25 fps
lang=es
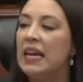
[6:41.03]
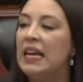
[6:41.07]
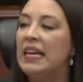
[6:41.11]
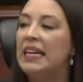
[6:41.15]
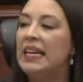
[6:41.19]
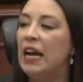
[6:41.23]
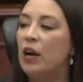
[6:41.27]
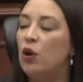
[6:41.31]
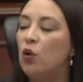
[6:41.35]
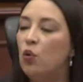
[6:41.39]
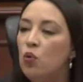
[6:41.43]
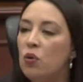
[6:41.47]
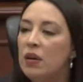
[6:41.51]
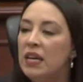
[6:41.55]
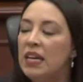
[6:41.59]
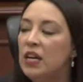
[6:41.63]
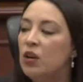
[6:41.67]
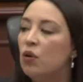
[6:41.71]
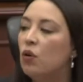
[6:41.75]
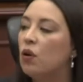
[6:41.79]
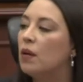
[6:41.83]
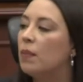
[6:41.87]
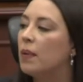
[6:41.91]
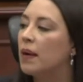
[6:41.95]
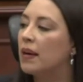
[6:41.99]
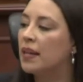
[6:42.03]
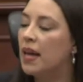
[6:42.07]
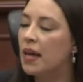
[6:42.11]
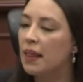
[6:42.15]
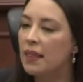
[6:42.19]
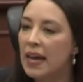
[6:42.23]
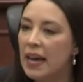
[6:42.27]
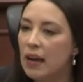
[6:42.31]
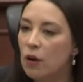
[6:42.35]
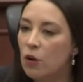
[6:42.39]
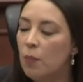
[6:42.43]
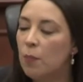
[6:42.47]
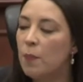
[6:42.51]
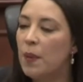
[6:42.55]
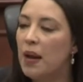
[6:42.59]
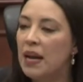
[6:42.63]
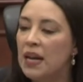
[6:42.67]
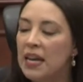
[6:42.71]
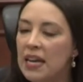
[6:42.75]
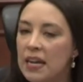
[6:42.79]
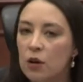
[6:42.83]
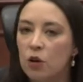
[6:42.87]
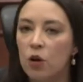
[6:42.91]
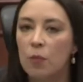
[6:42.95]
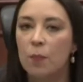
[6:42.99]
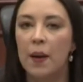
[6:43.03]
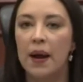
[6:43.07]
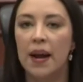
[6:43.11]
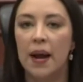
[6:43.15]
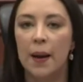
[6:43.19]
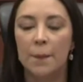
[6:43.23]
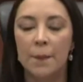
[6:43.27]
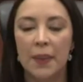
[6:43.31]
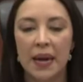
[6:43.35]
Y el único y verdadero peligro para